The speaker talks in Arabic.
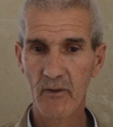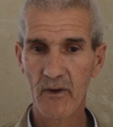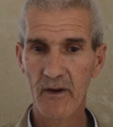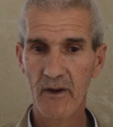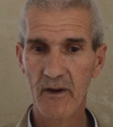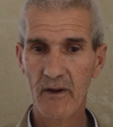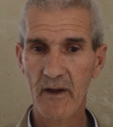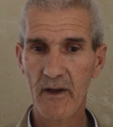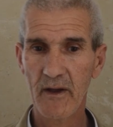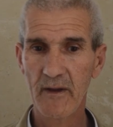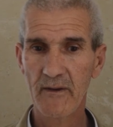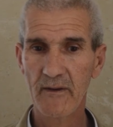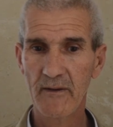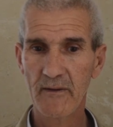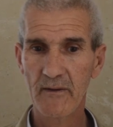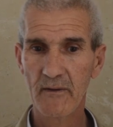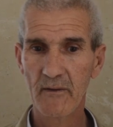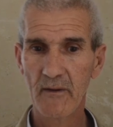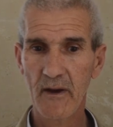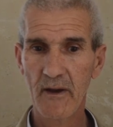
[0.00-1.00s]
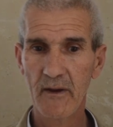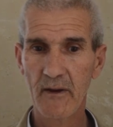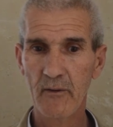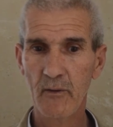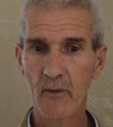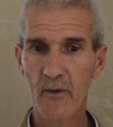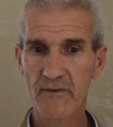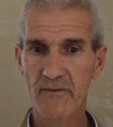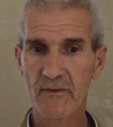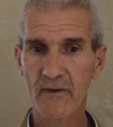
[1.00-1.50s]
ولا اي اي
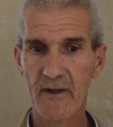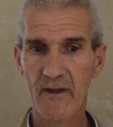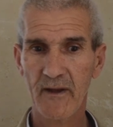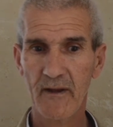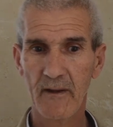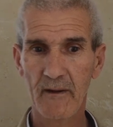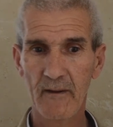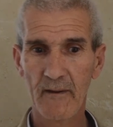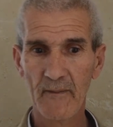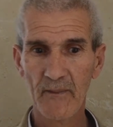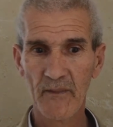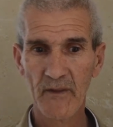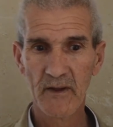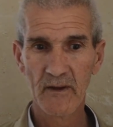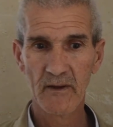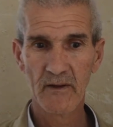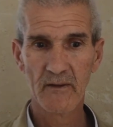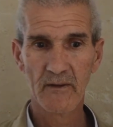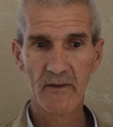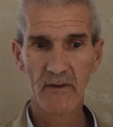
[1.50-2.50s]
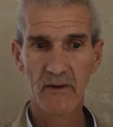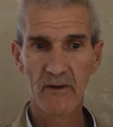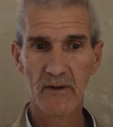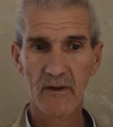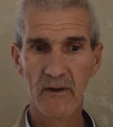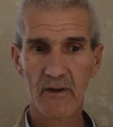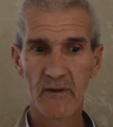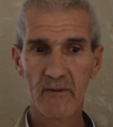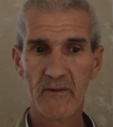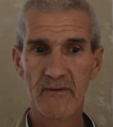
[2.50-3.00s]
وثيقه
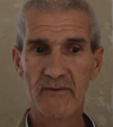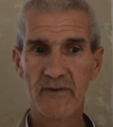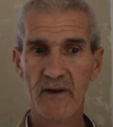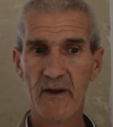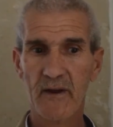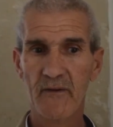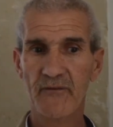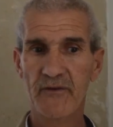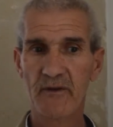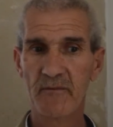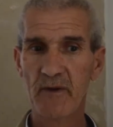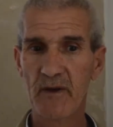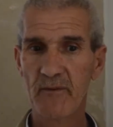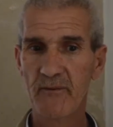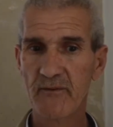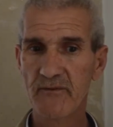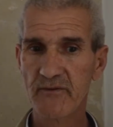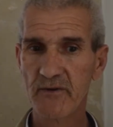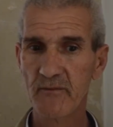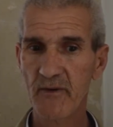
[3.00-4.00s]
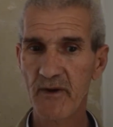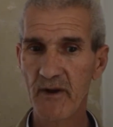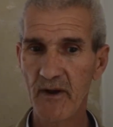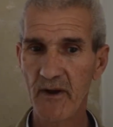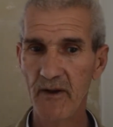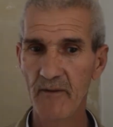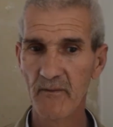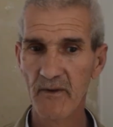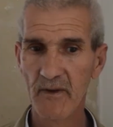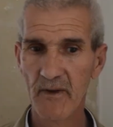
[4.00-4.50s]
آه، باش يقدمها في الجمع
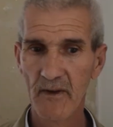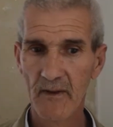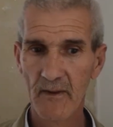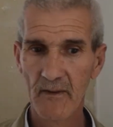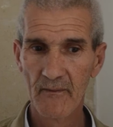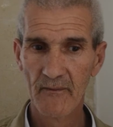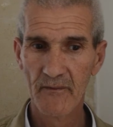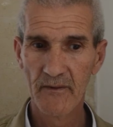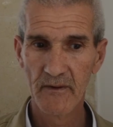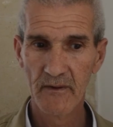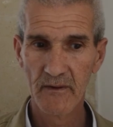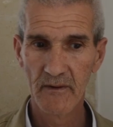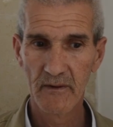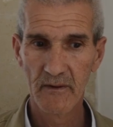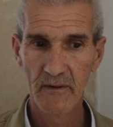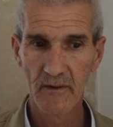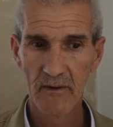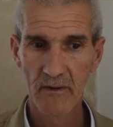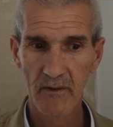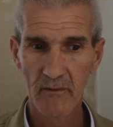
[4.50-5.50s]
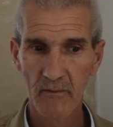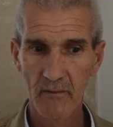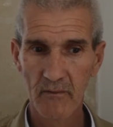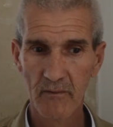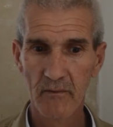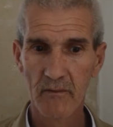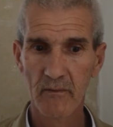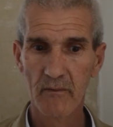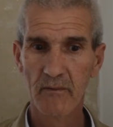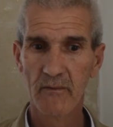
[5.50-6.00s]
العام
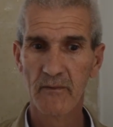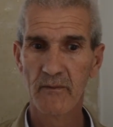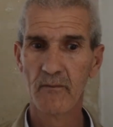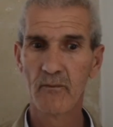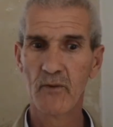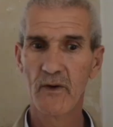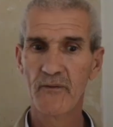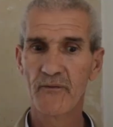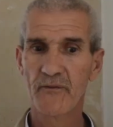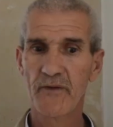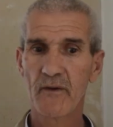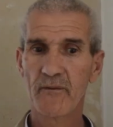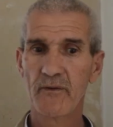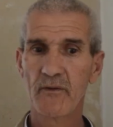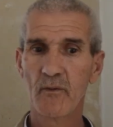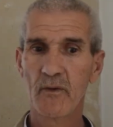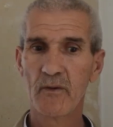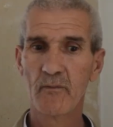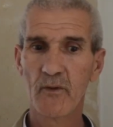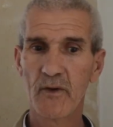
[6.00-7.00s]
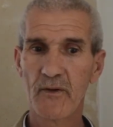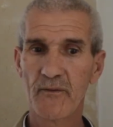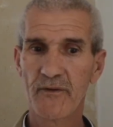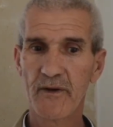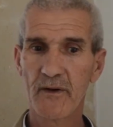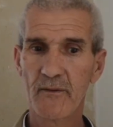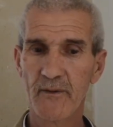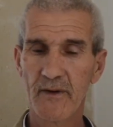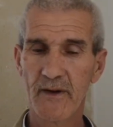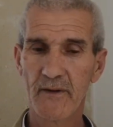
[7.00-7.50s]
الموظفين
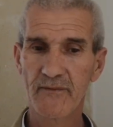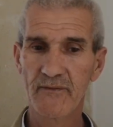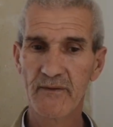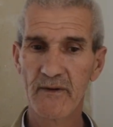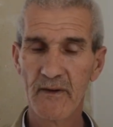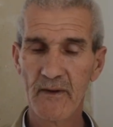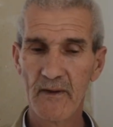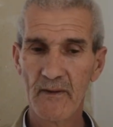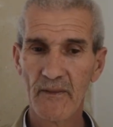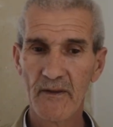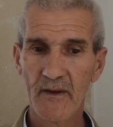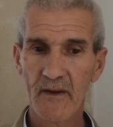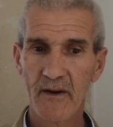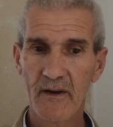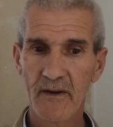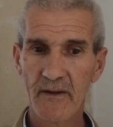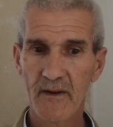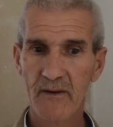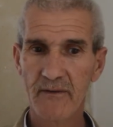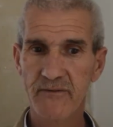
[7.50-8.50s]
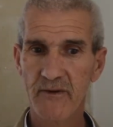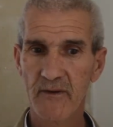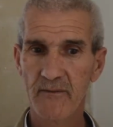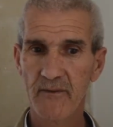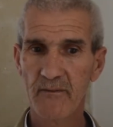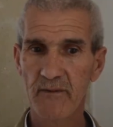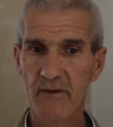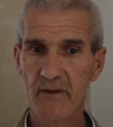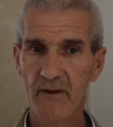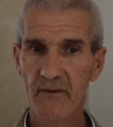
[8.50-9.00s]
والموظفات لا يرتبي
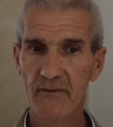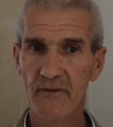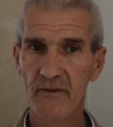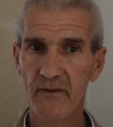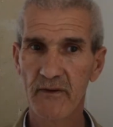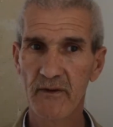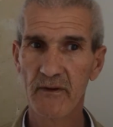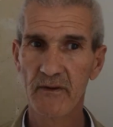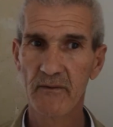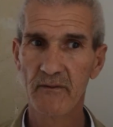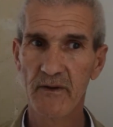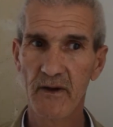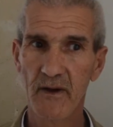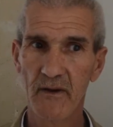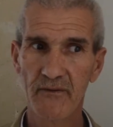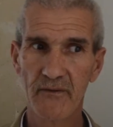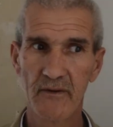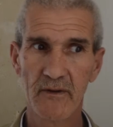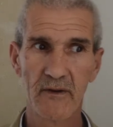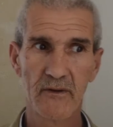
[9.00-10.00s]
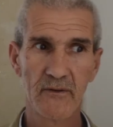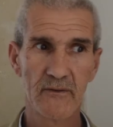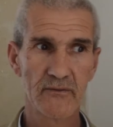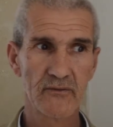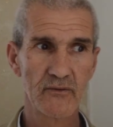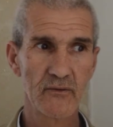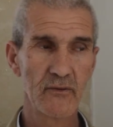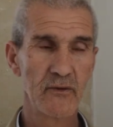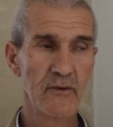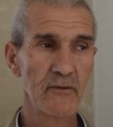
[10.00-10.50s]
بهذا بهذا
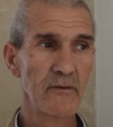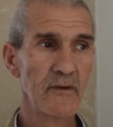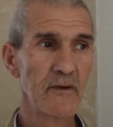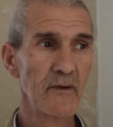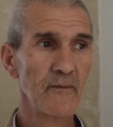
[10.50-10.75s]
الشؤون